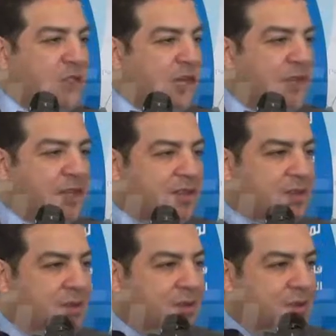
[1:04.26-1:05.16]
مزيفه
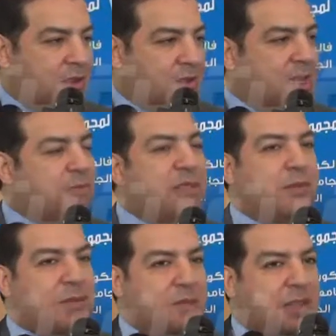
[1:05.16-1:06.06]
كتير أوه. ناس
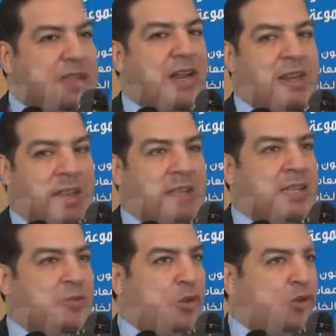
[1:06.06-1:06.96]
بتبدل كرنات
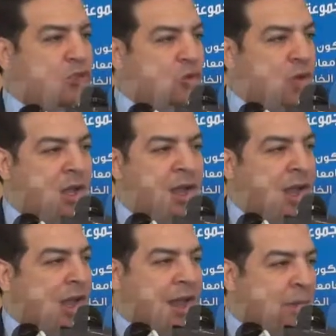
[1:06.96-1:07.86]
ناس بتحط صوره
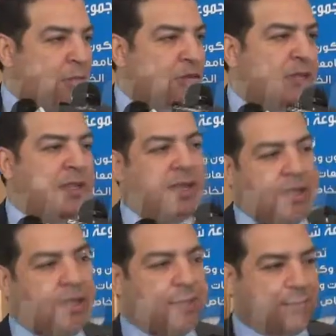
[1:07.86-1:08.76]
على حاجات مش بتاعتها
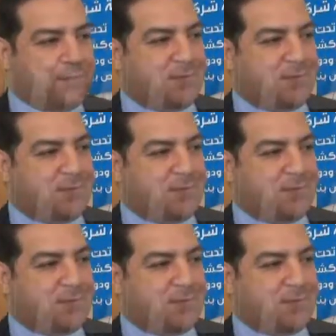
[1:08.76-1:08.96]
كده يعني